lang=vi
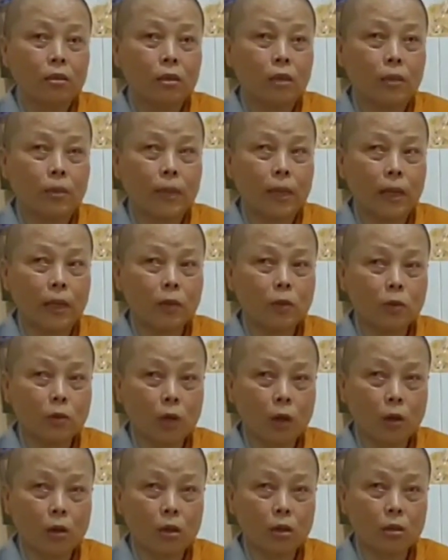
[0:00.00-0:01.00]
Rồi mà để xuống
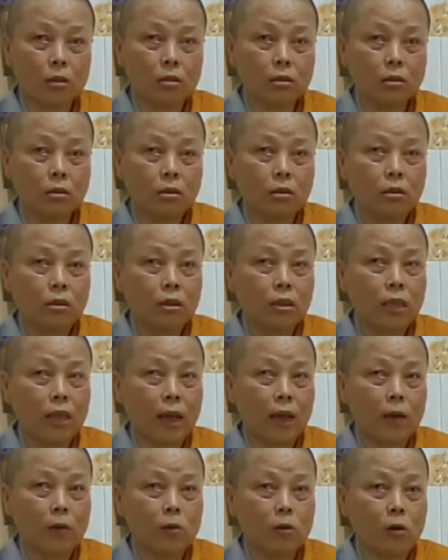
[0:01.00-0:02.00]
đó
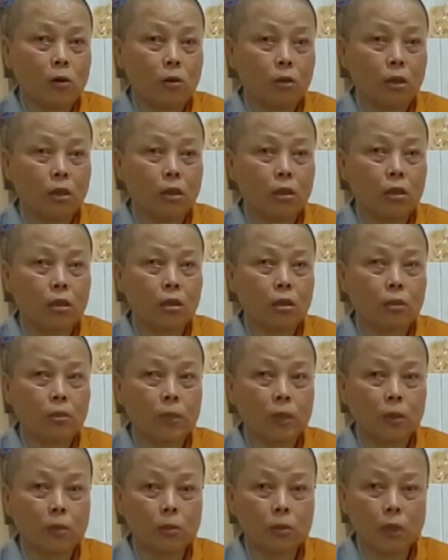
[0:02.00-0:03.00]
cháo rồi kia,
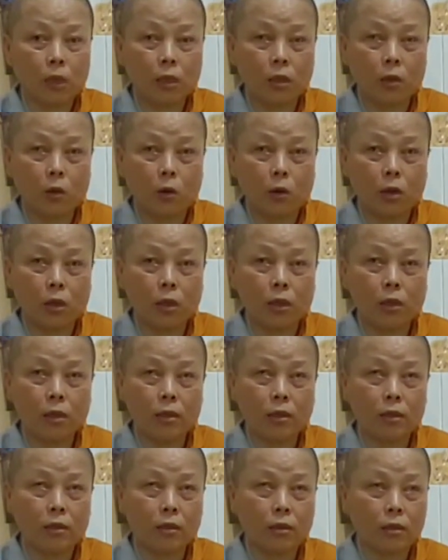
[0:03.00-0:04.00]
mình cũng
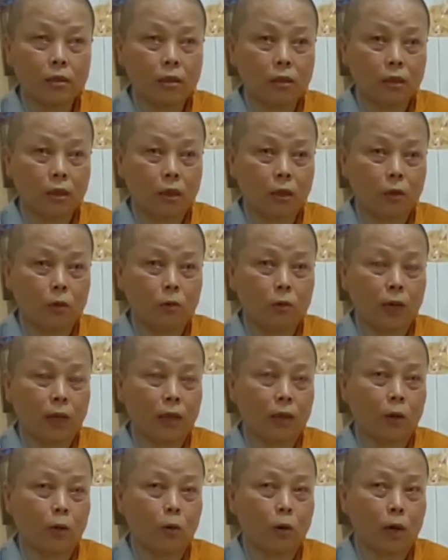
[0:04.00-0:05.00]
y nhiều
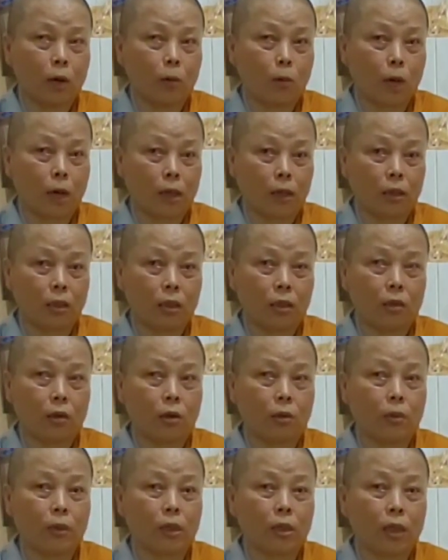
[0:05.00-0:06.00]
đầy đủ đàng hoàng vậy đó.
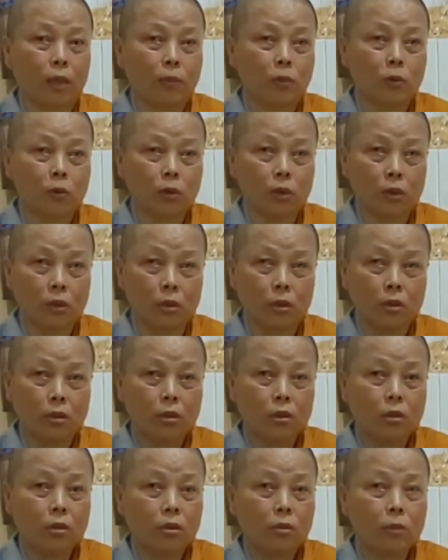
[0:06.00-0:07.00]
Rồi mình đem xuống,
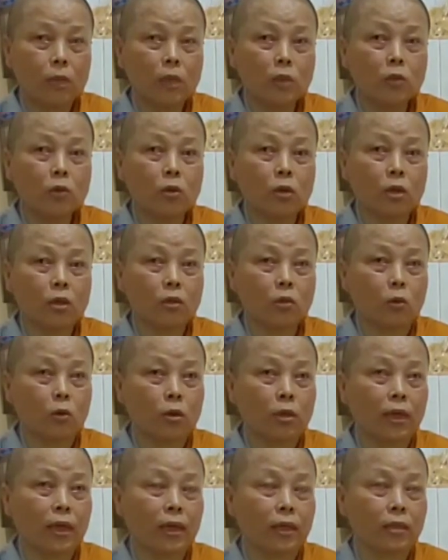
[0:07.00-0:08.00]
bưng xuống đó,
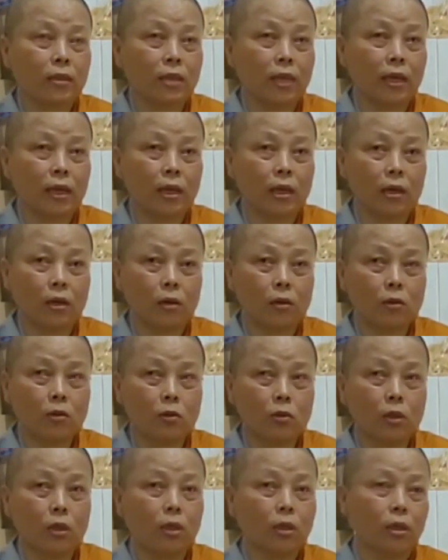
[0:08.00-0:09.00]
sụa ghe xe đó, rồi
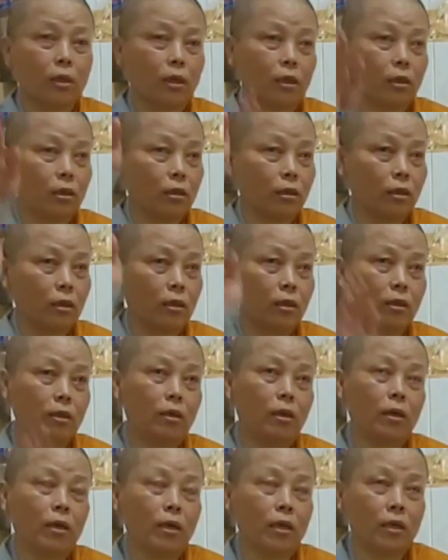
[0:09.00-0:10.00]
xuống dưới cái này,
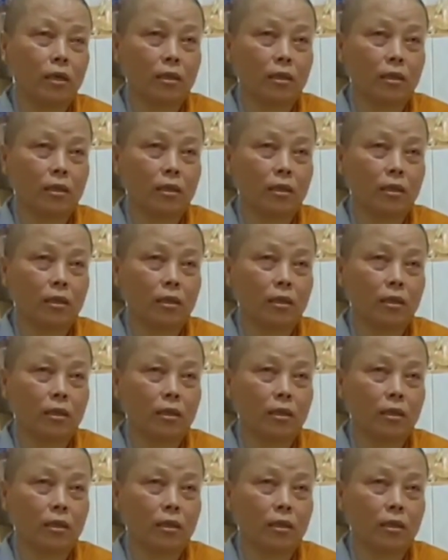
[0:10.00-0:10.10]
như cái